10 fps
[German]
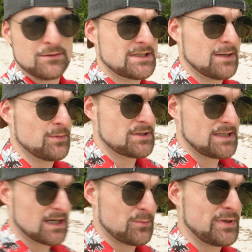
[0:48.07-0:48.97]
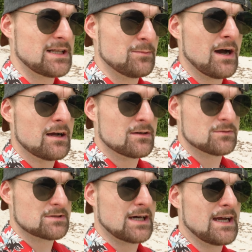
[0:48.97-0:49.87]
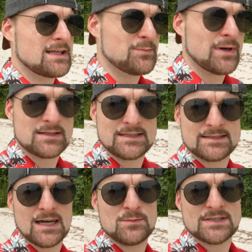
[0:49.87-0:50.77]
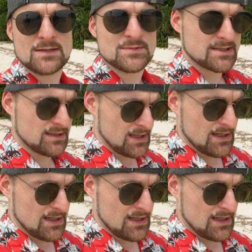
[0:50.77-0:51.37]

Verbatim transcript: Ich habe euch die Kapitelmarken unten reingepackt, die Timestamps, ne?